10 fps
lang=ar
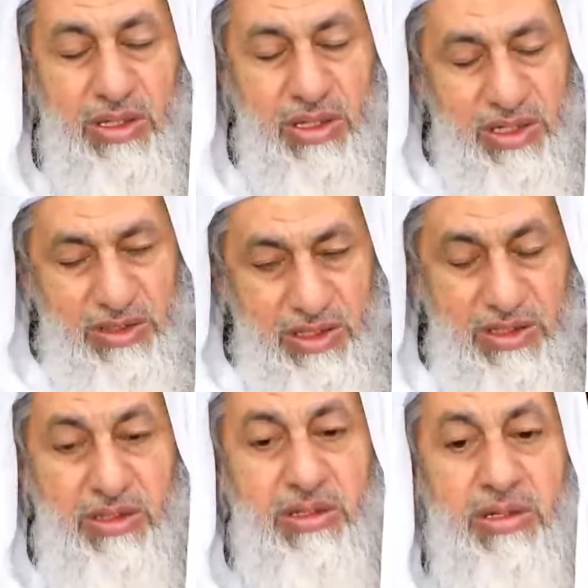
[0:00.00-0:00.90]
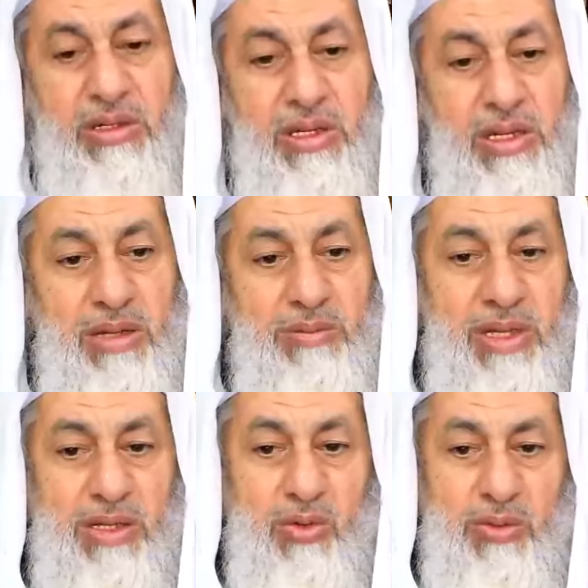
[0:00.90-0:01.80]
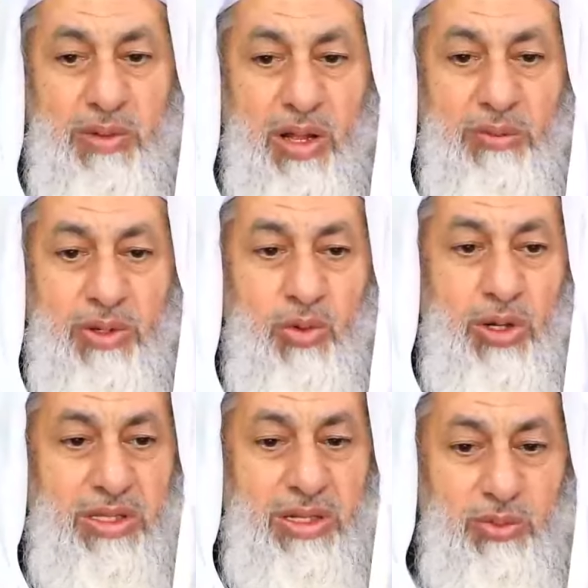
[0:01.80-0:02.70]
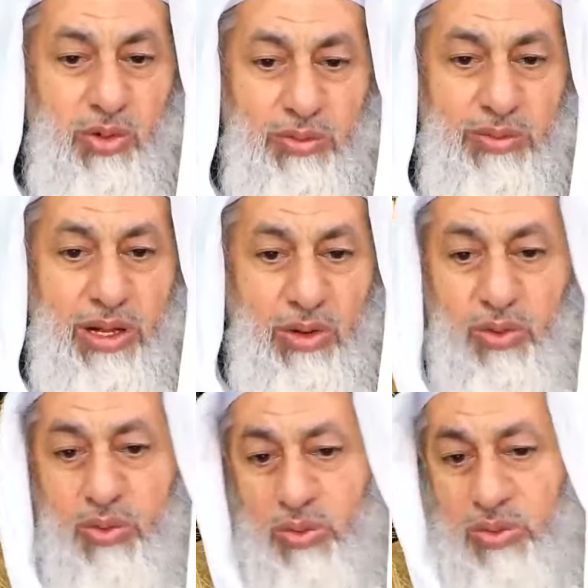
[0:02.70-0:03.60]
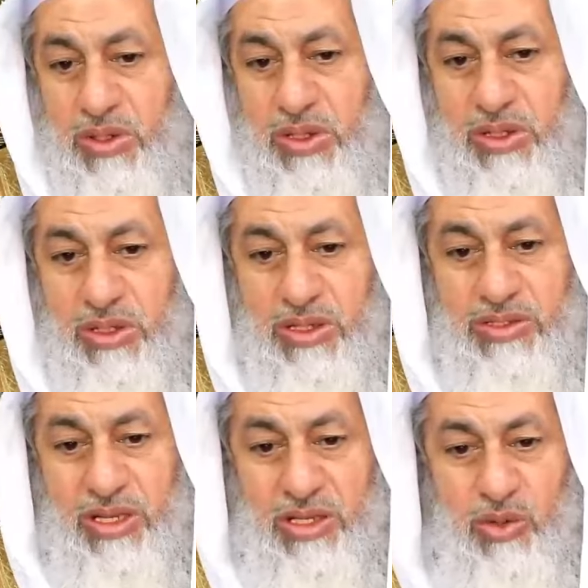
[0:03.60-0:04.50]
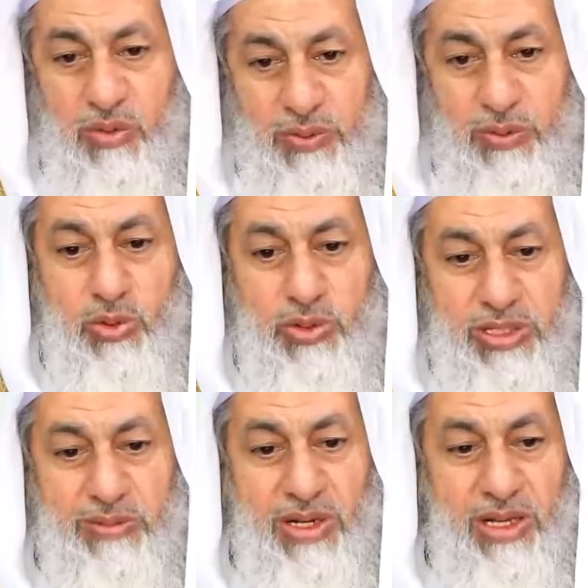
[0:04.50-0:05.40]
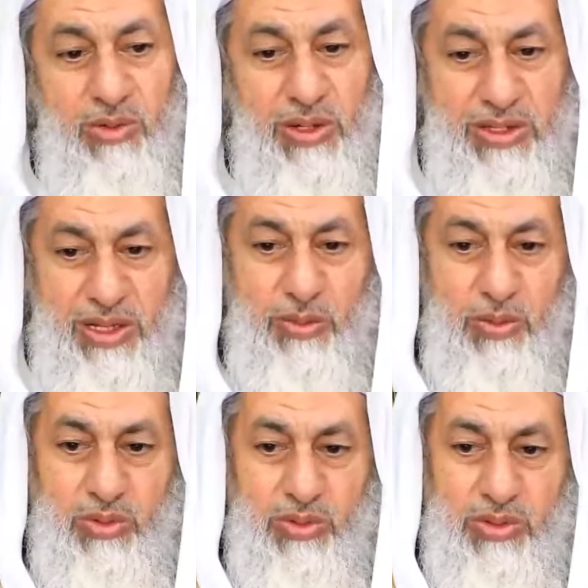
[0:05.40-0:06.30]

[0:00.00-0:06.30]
أيضا إما أن يكون معهم من يؤدبهم أو يستقروا في بيوتهم إلى أن يؤدبوا